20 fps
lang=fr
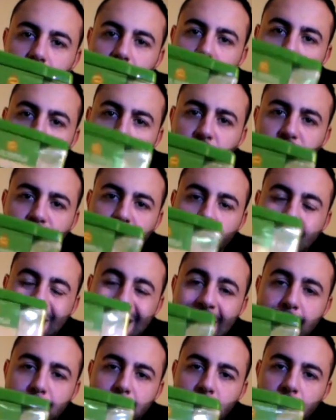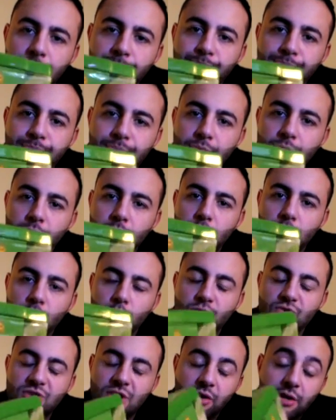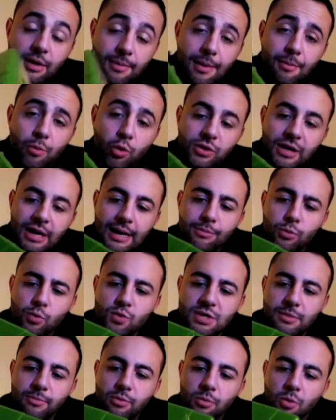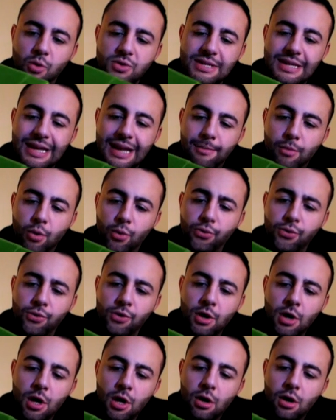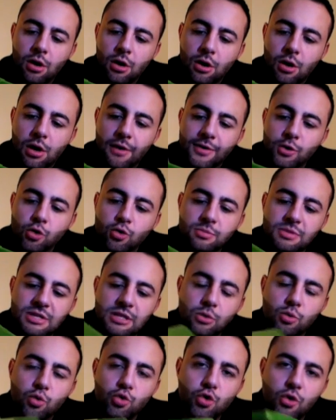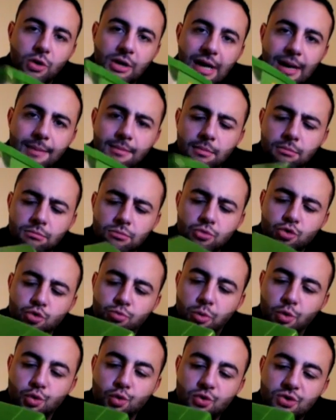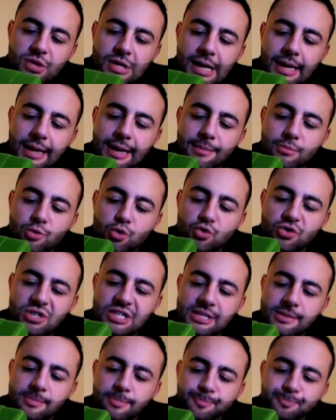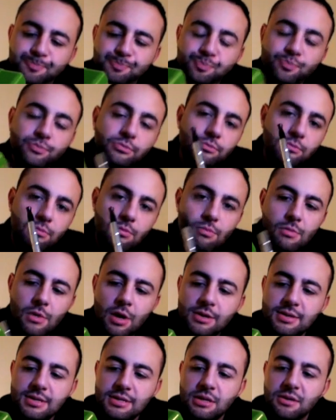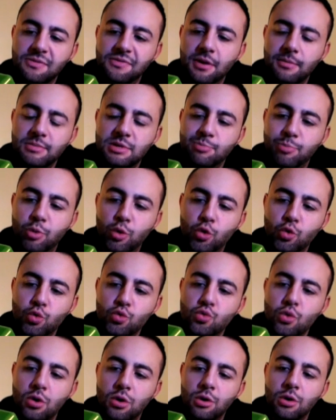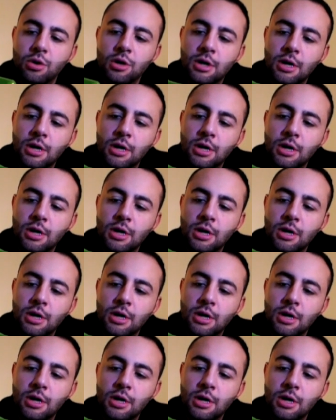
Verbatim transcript: menthe crème. Donc c'est un tabac menthe crème tout simplement, c'est de la menthe avec une petite touche de crème, je pense que c'est de la crème gentille. C'est ce qui fait un petit peu le goût, euh,